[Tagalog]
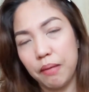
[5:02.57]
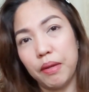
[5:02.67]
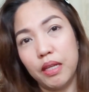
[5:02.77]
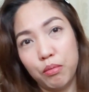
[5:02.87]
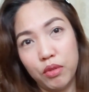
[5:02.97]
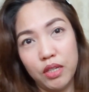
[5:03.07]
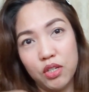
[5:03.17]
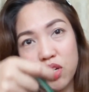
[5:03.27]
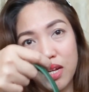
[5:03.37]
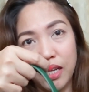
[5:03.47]
Pwede mo din
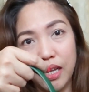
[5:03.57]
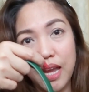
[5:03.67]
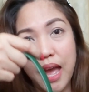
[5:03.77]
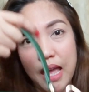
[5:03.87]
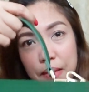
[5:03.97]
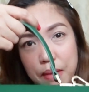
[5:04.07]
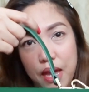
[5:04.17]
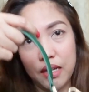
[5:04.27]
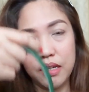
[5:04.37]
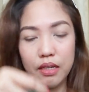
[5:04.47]
siyang i-handbag.
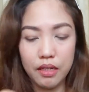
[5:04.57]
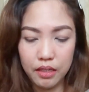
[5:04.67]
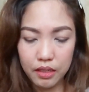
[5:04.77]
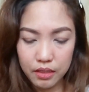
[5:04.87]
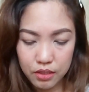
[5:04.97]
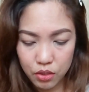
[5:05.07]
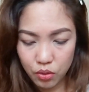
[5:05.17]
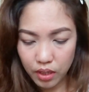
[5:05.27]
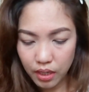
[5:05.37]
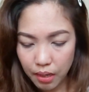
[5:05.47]
So,
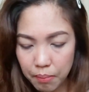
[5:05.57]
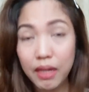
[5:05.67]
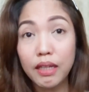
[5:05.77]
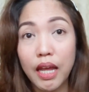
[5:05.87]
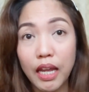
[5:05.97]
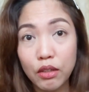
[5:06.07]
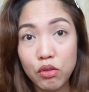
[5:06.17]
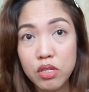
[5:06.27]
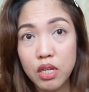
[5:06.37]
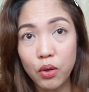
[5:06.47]
ayan. Balik tayo dun
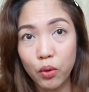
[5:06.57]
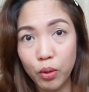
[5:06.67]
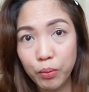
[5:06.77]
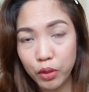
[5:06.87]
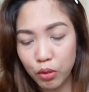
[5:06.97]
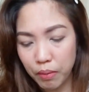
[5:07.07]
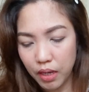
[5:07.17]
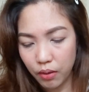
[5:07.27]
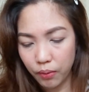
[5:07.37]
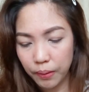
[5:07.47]
sa loob kung ano
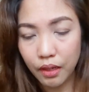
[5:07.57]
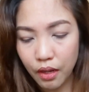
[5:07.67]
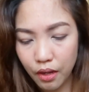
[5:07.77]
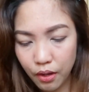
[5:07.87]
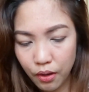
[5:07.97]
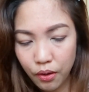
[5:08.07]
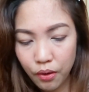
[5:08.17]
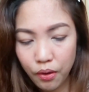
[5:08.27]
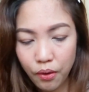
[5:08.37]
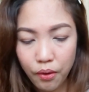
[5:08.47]
meron.
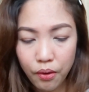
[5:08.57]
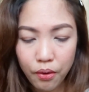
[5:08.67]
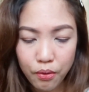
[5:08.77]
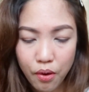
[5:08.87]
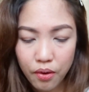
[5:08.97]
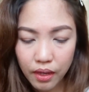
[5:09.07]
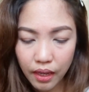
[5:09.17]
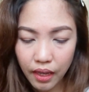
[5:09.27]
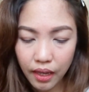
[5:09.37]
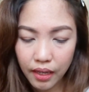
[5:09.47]
Oh,
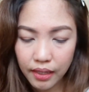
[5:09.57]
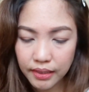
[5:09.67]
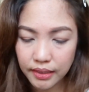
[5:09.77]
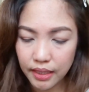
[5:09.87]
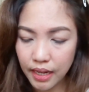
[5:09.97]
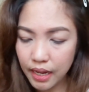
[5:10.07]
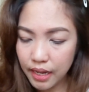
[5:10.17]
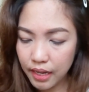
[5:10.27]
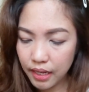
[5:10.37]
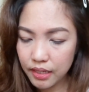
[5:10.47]
okay. It's
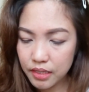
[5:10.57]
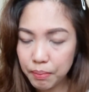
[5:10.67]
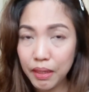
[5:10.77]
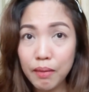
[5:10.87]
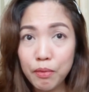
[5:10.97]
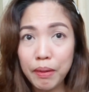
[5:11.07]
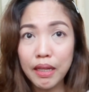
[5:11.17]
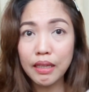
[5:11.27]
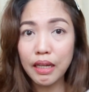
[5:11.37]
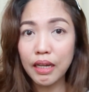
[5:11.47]
nice. Pwede mo palang
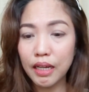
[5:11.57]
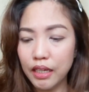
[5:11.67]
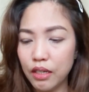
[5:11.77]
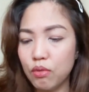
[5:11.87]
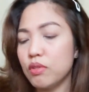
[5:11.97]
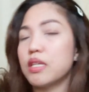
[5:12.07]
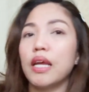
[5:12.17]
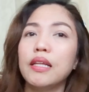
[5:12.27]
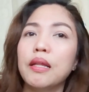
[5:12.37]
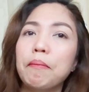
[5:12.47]
tanggalin yung side
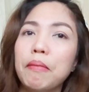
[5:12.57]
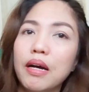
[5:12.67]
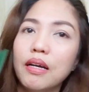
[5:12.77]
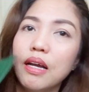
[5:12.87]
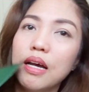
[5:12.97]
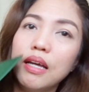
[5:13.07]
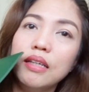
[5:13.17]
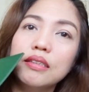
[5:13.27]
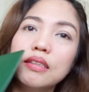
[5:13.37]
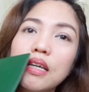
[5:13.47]
ng bag,
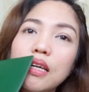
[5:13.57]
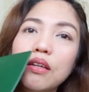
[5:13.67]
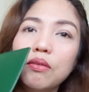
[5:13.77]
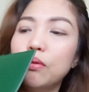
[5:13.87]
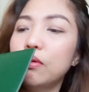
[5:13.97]
guys. Ayan, oh.